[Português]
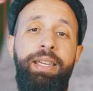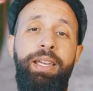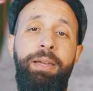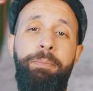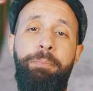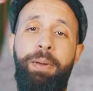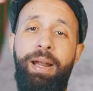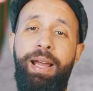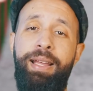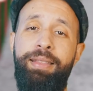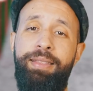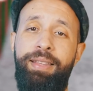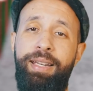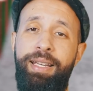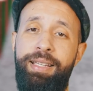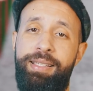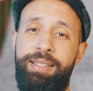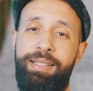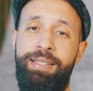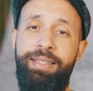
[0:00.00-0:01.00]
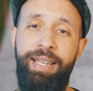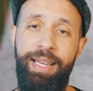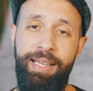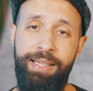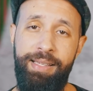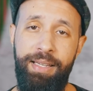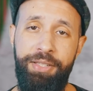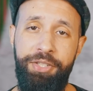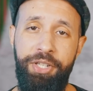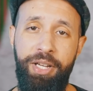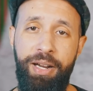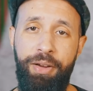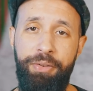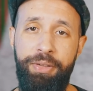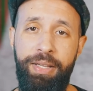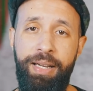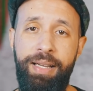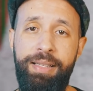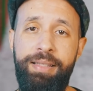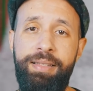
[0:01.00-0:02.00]
E para tristeza
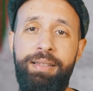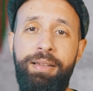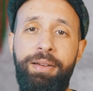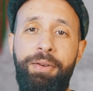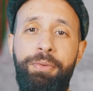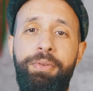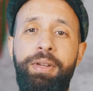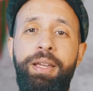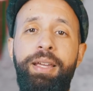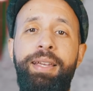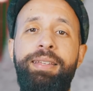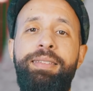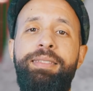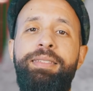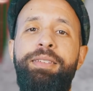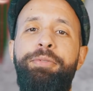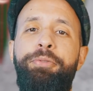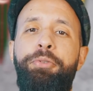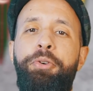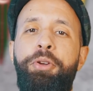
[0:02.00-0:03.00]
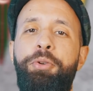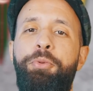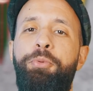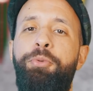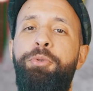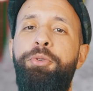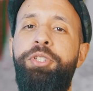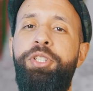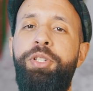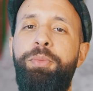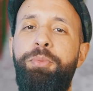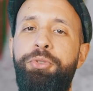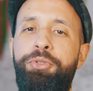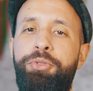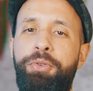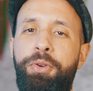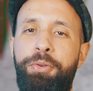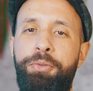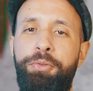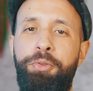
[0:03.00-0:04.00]
geral da nação, esse foi o último
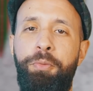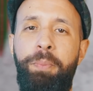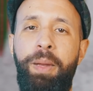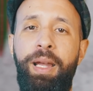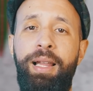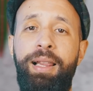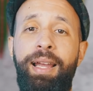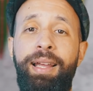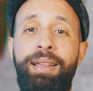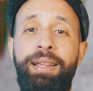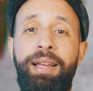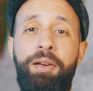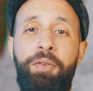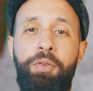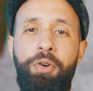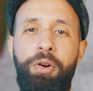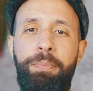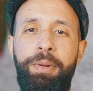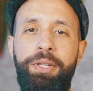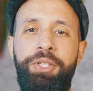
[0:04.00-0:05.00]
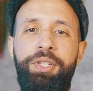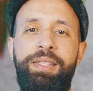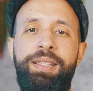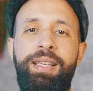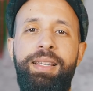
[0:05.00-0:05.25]
jogo do Pelé na Copa de